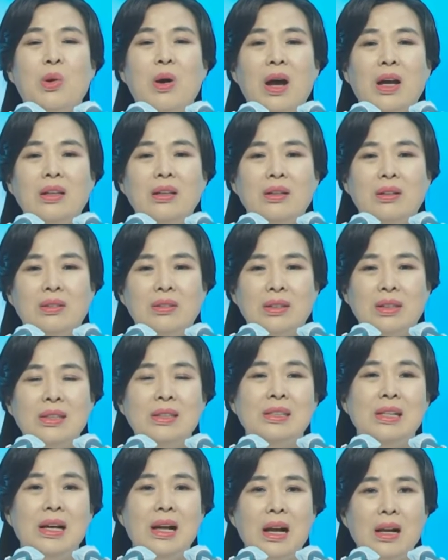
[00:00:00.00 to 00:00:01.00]
用自己
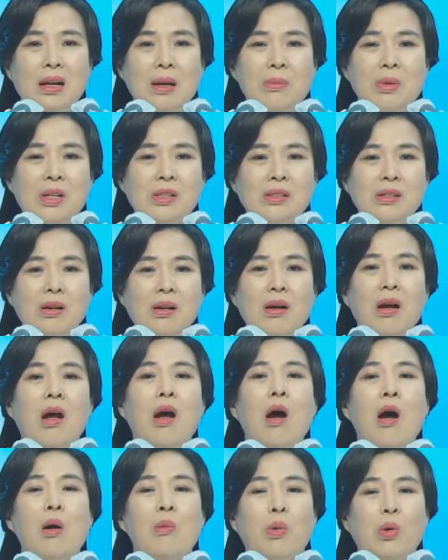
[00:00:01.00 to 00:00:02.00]
喜欢的颜色，
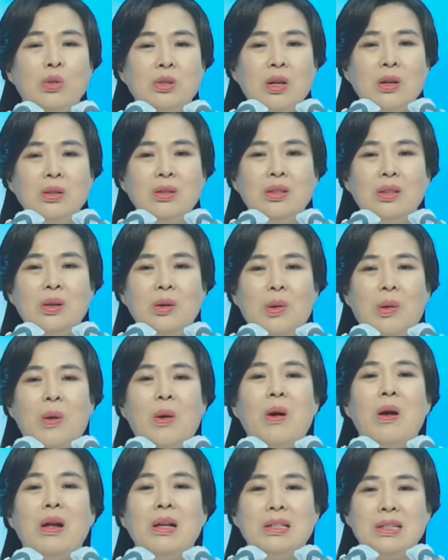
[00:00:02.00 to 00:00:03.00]
想想自
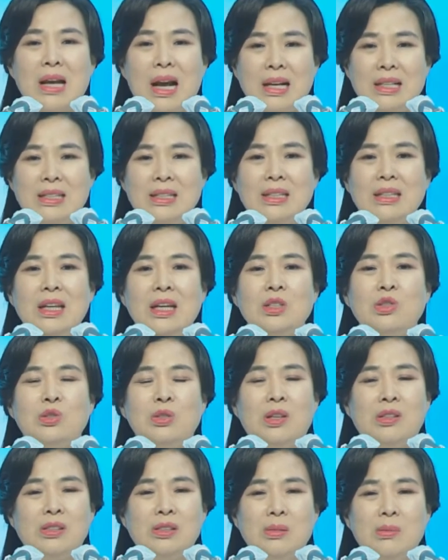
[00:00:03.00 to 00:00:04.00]
己喜欢什么颜
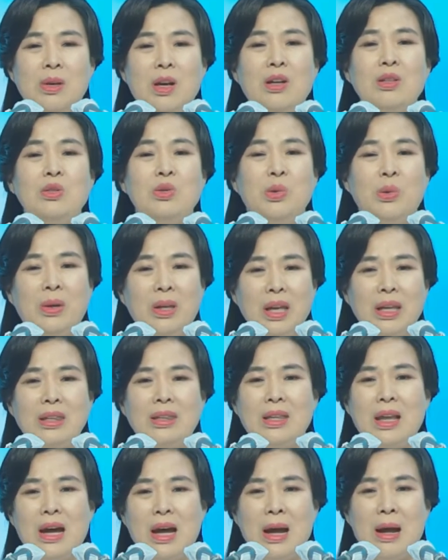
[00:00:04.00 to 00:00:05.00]
色，用这种
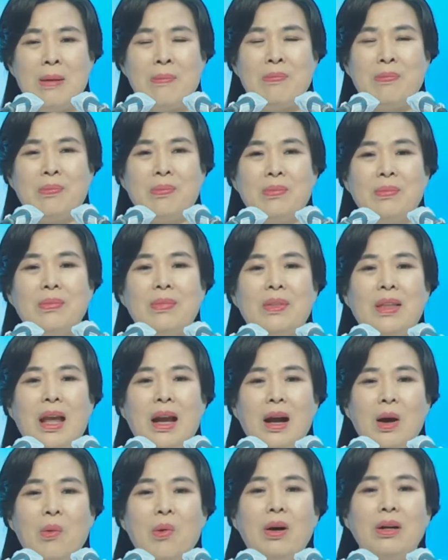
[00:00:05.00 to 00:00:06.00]
宝石装
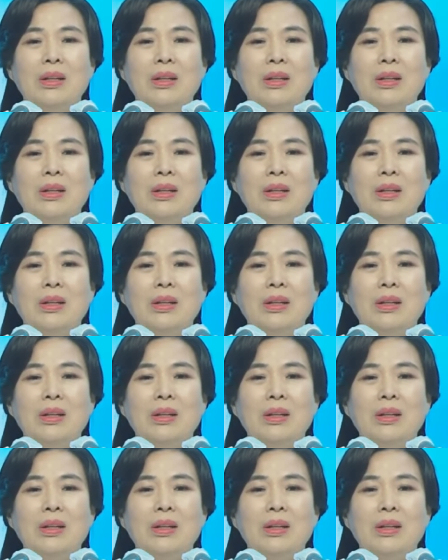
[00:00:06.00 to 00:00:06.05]
饰。